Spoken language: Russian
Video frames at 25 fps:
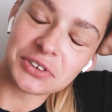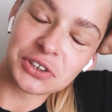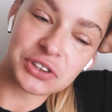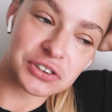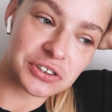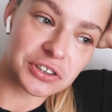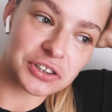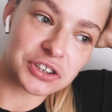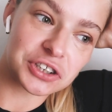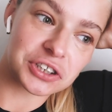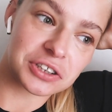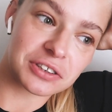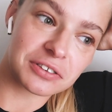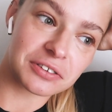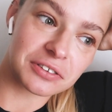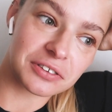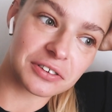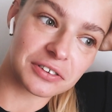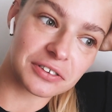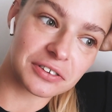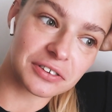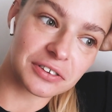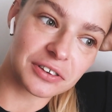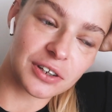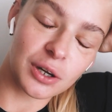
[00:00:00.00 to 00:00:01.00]
и, значит,
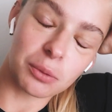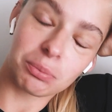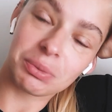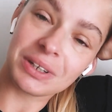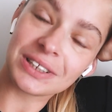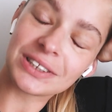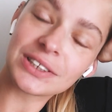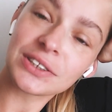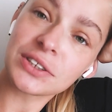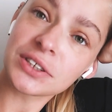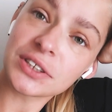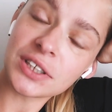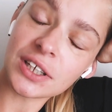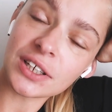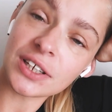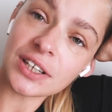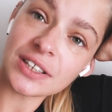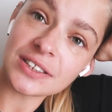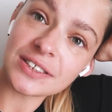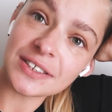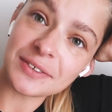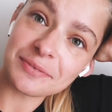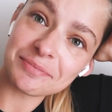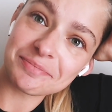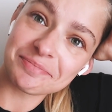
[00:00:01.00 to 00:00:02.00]
э, я платила
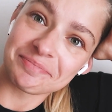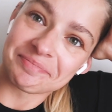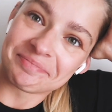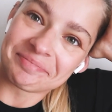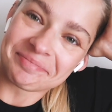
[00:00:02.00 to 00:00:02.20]
занятия.